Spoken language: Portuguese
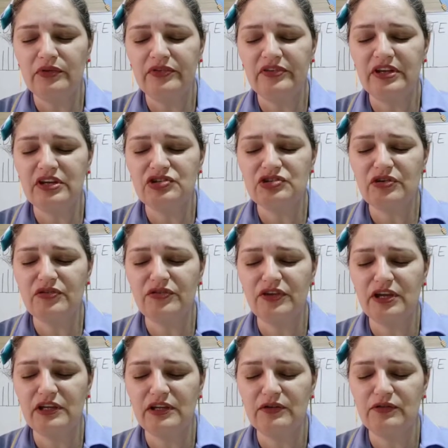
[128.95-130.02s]
seja
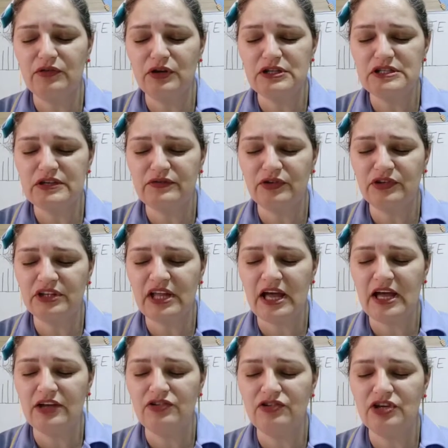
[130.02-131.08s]
feita a vossa
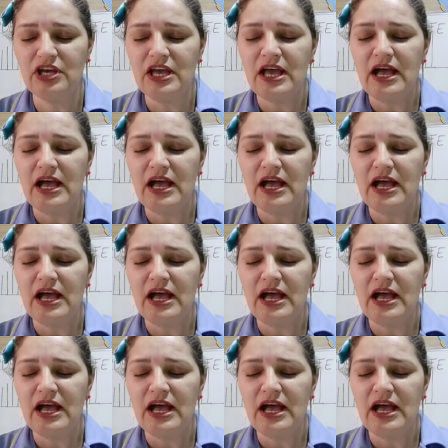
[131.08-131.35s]
vontade,